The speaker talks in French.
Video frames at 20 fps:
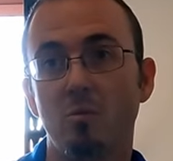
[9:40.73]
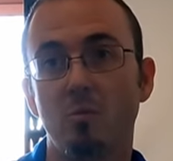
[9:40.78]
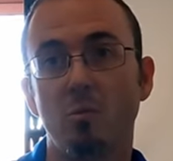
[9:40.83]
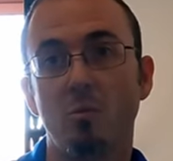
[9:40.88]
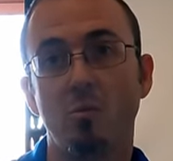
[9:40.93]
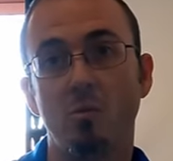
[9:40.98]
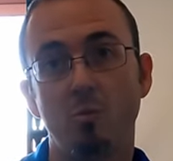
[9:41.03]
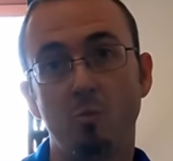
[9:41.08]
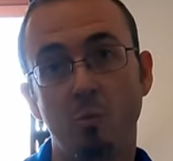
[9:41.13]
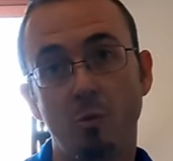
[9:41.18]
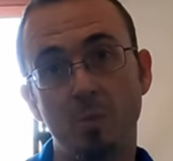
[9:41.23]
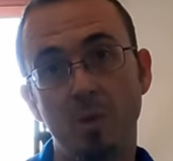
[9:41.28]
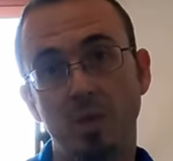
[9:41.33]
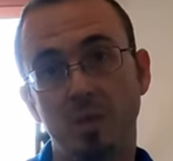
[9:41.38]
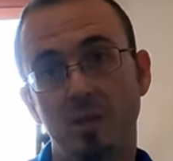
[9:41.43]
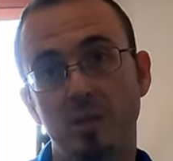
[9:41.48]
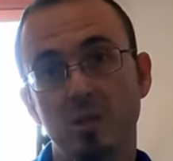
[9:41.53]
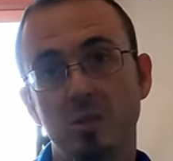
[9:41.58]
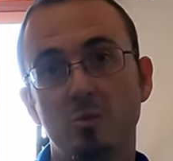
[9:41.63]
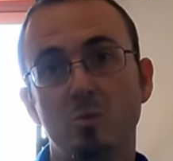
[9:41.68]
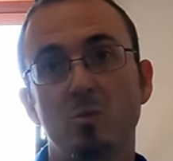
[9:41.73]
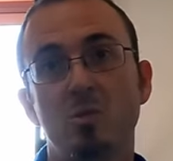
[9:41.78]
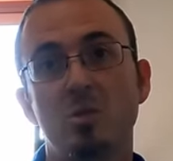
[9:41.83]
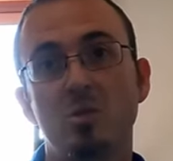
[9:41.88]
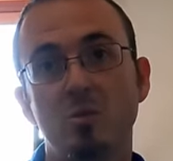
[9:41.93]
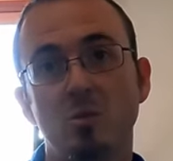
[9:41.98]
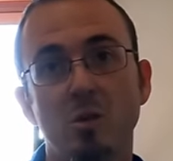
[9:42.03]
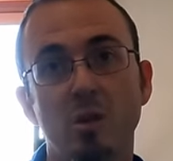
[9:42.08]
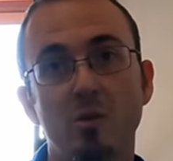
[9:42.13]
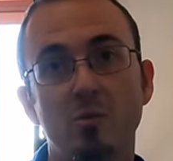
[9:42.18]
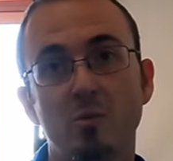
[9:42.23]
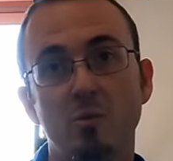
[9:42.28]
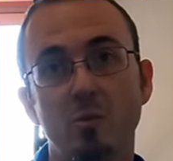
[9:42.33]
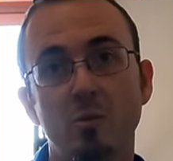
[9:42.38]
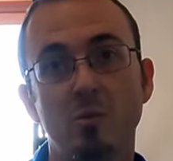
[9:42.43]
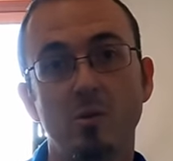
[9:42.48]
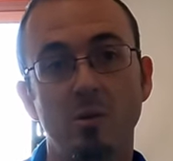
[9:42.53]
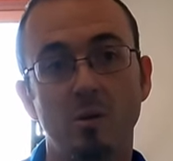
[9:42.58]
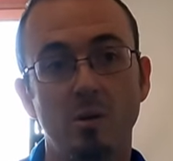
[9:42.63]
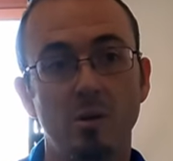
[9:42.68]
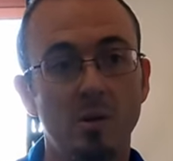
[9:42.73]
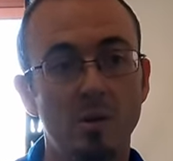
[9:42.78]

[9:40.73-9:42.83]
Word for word: très bien. Mettre très à bien. disposition l'info.